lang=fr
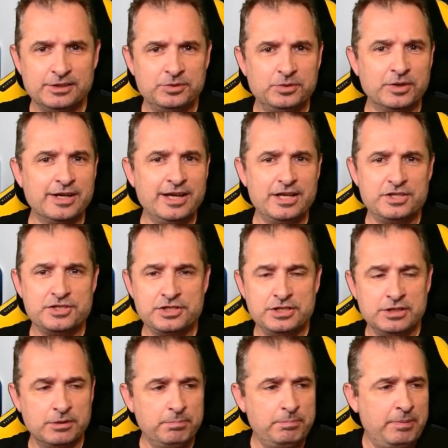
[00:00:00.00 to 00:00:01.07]
de
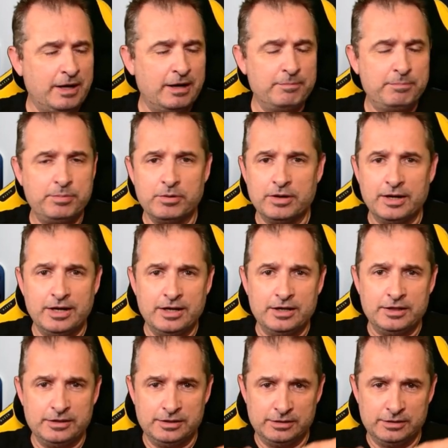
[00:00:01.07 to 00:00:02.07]
réagir par rapport à